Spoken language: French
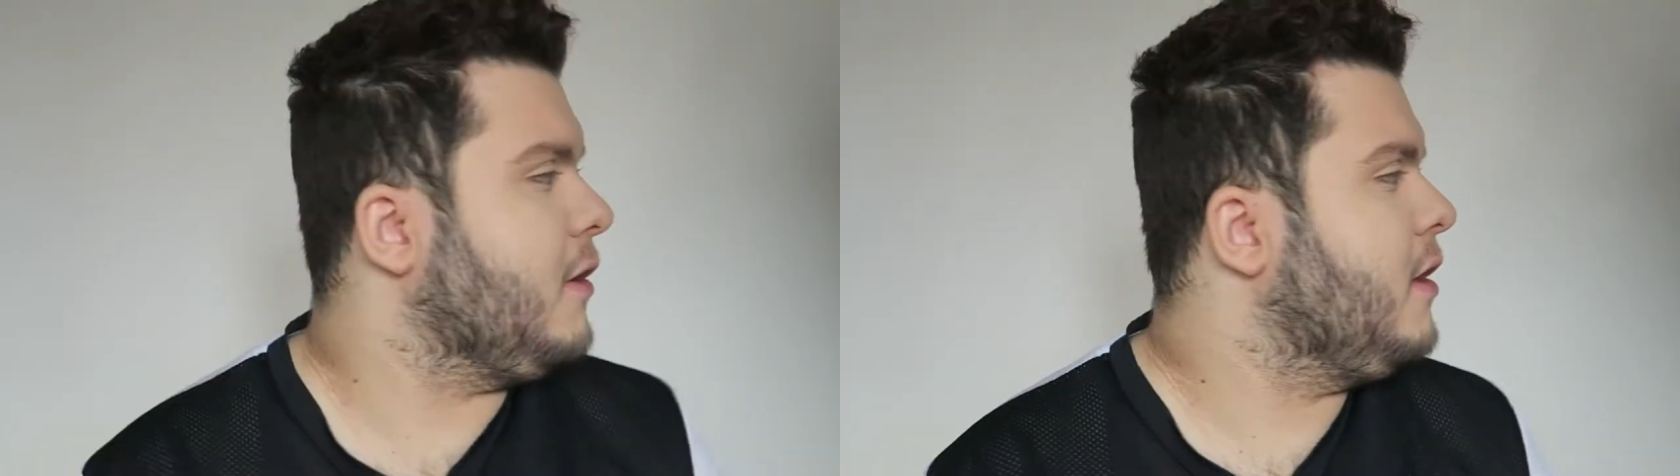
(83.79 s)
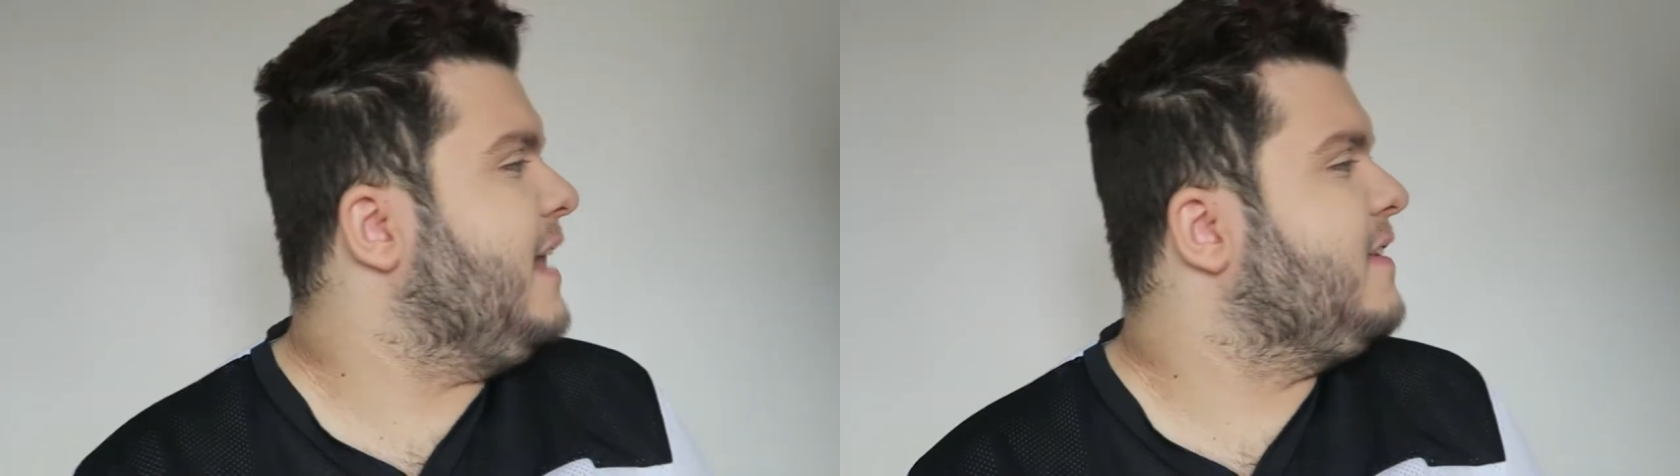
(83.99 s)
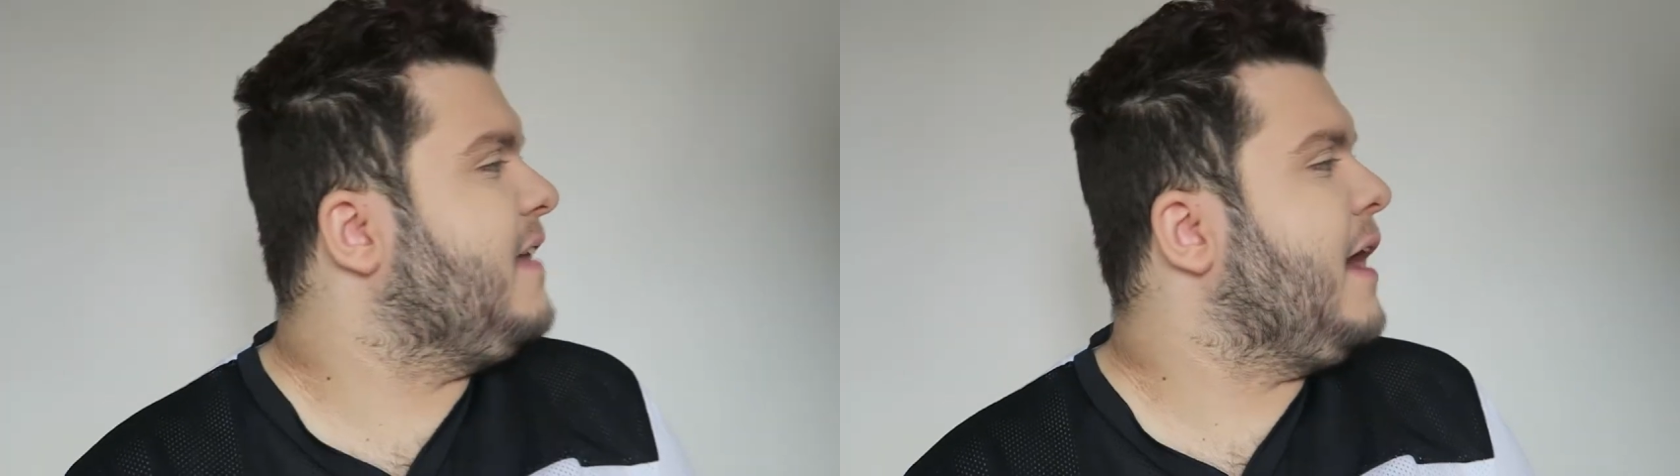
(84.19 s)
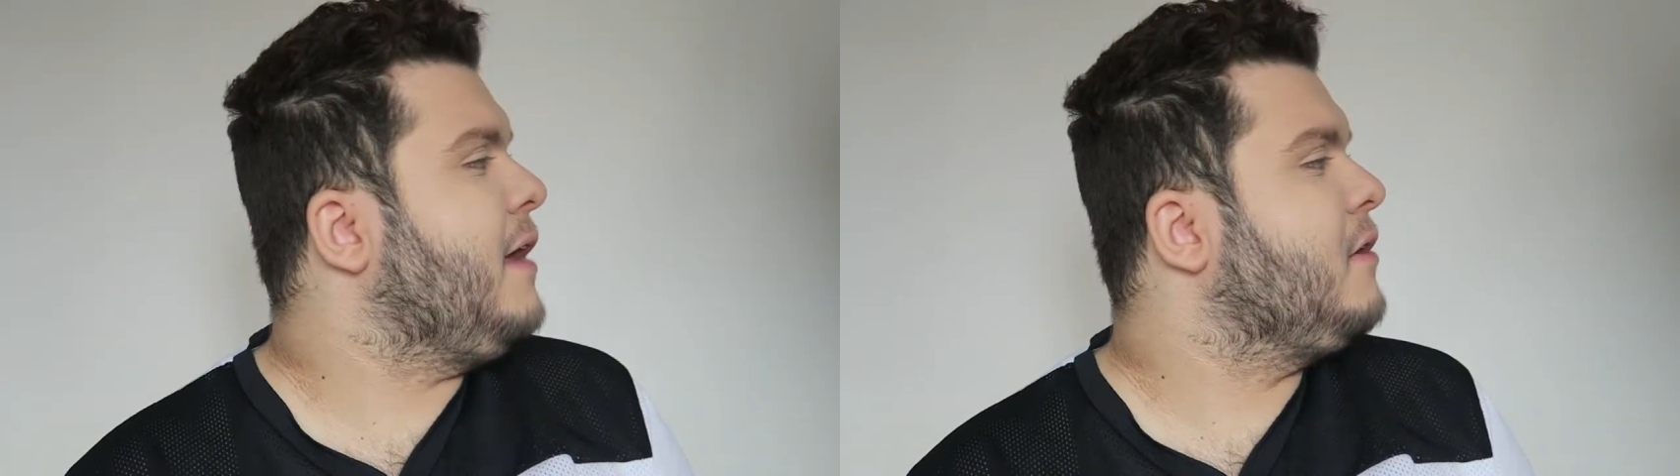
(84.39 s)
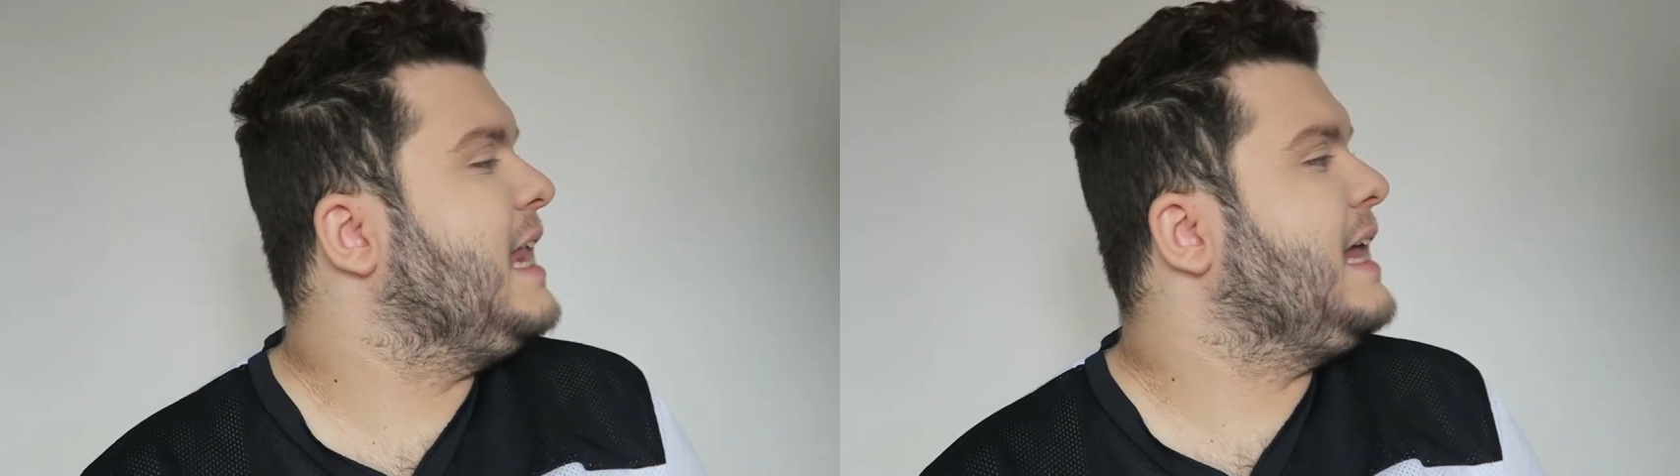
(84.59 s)

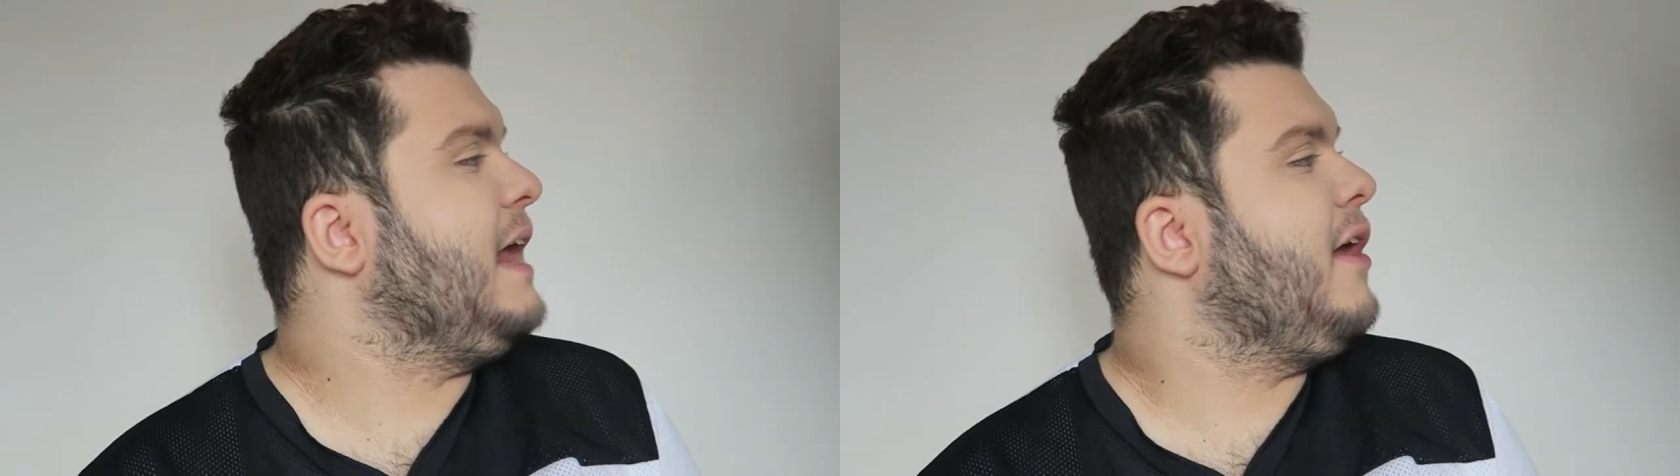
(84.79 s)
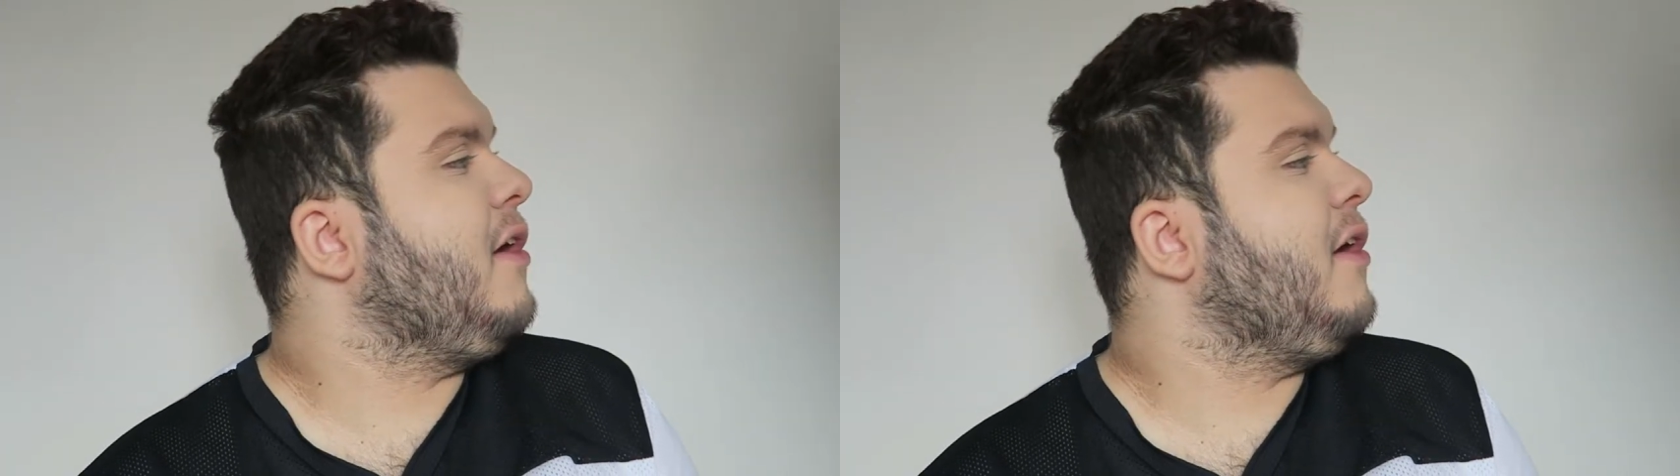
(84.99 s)
Alexa, il est quelle